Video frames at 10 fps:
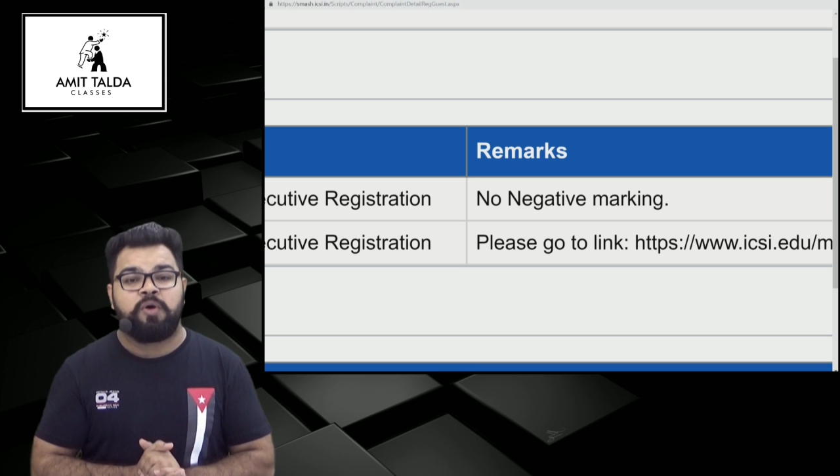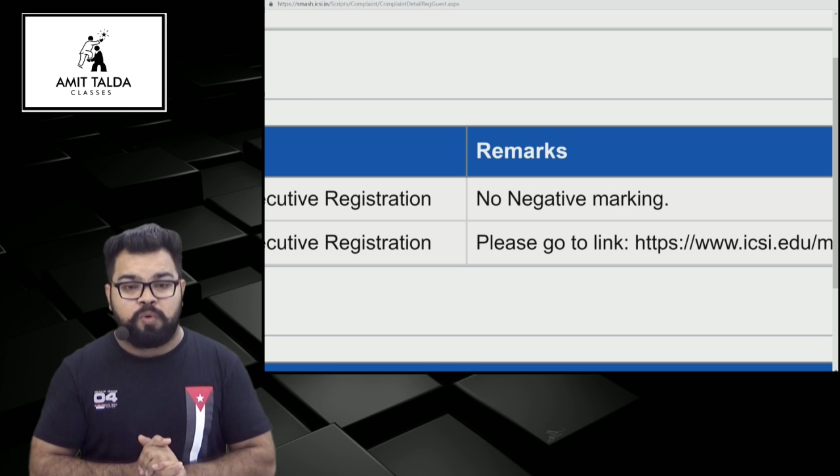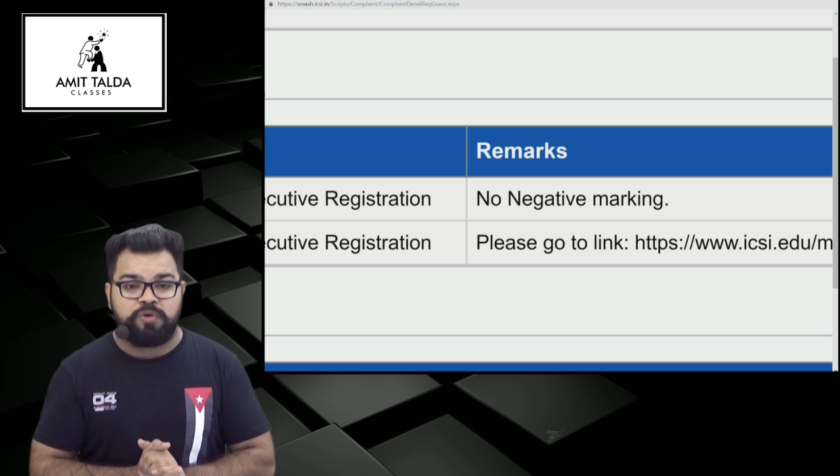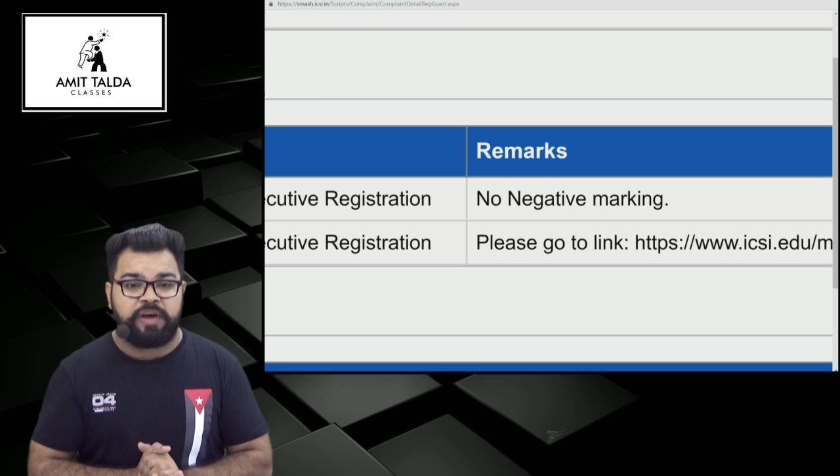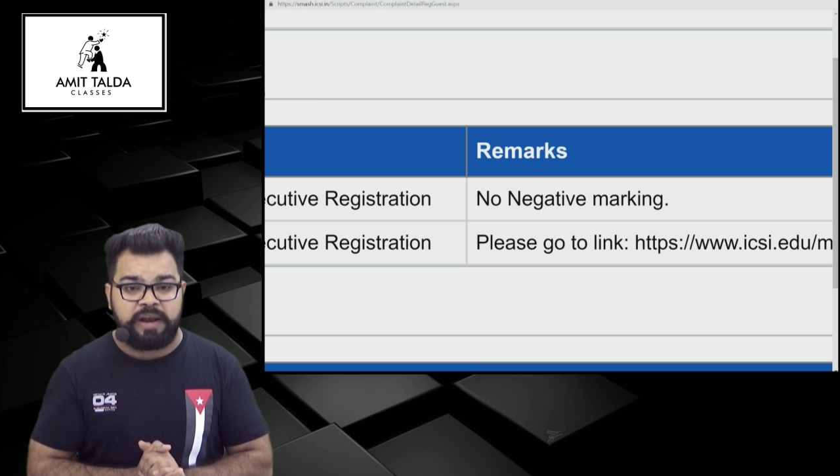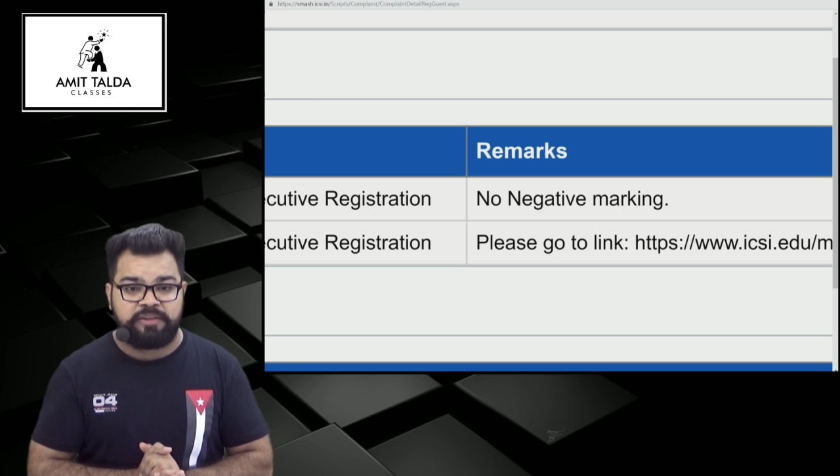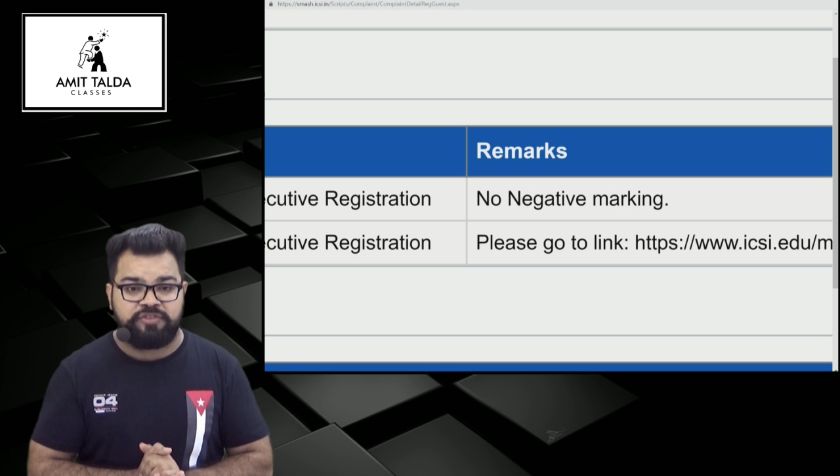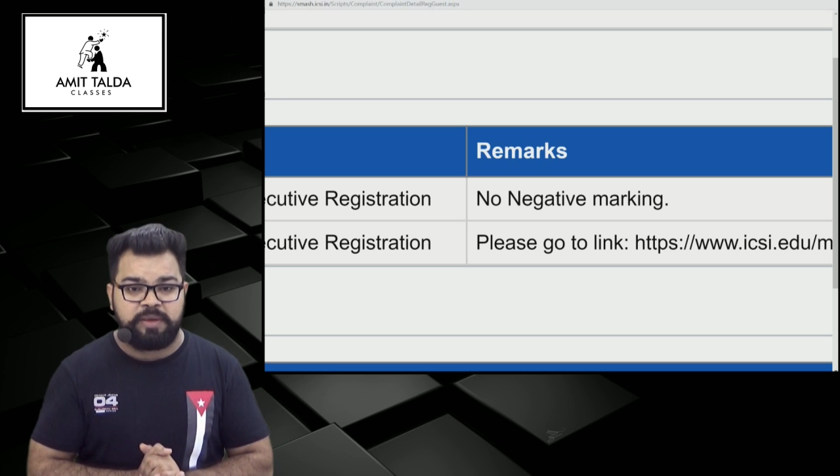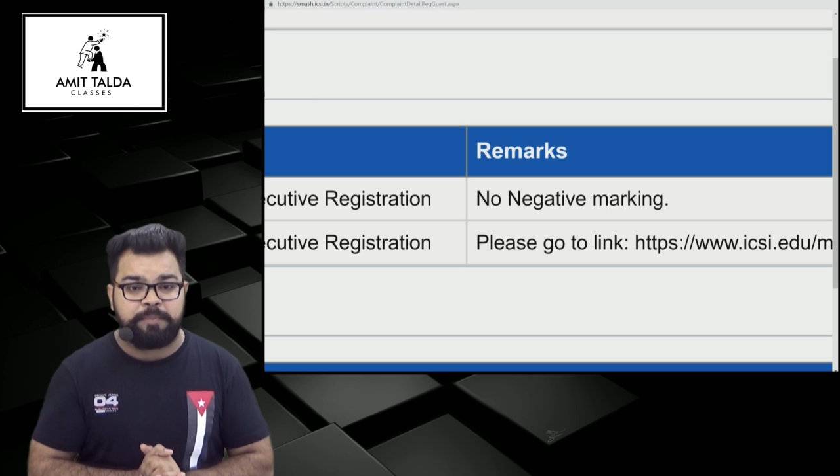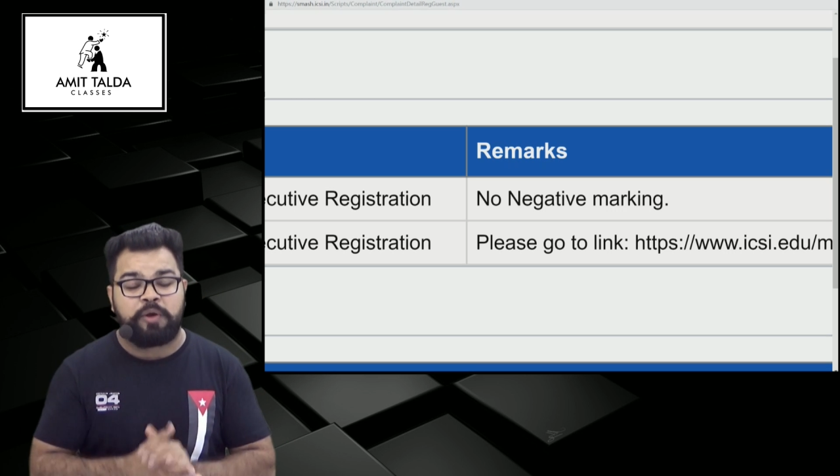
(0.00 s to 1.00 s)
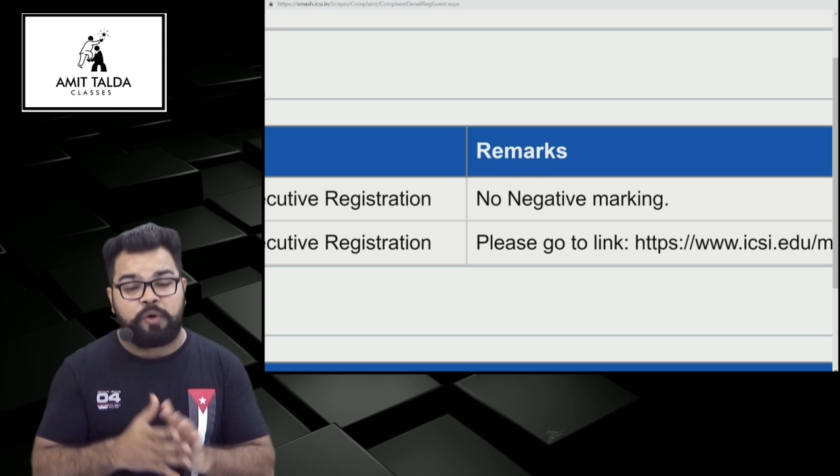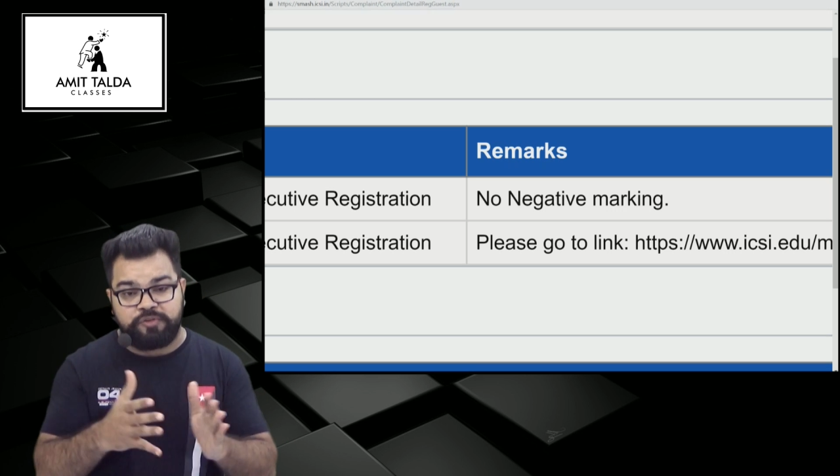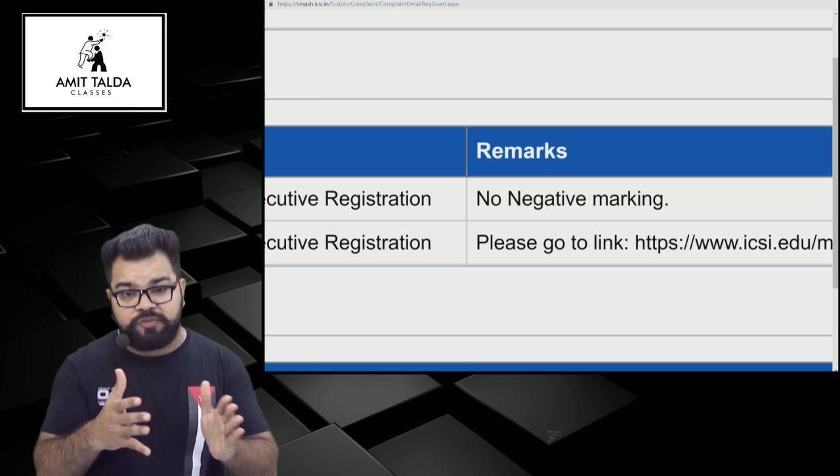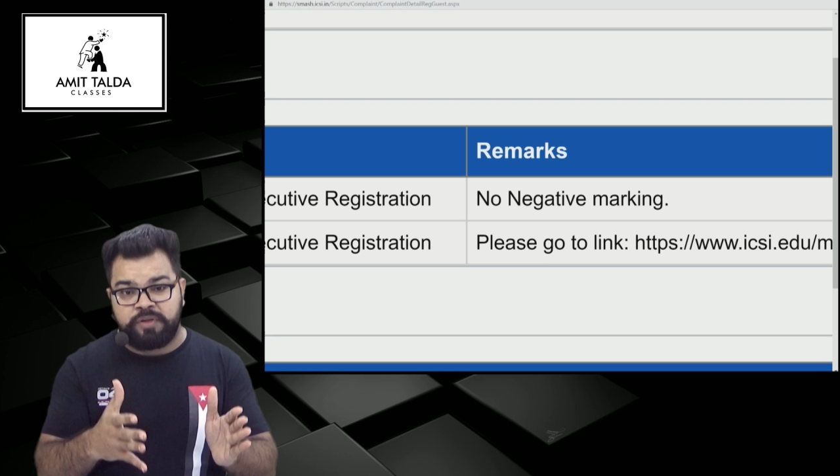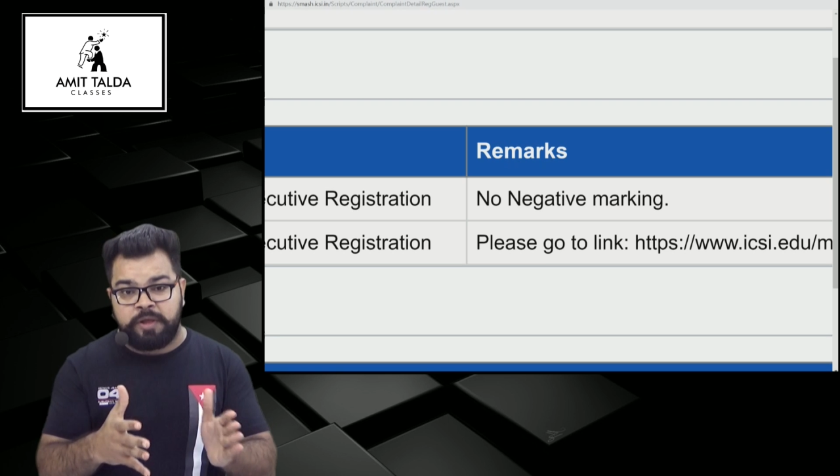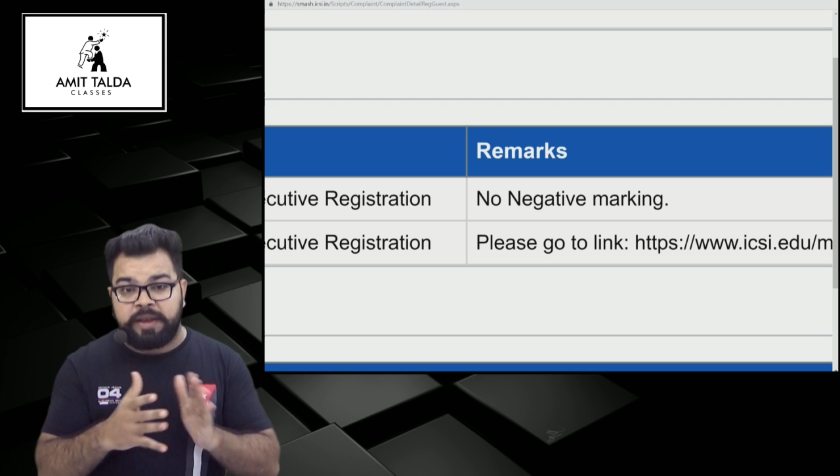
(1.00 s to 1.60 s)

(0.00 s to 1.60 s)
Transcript: हो जाना चाहिए बिकॉज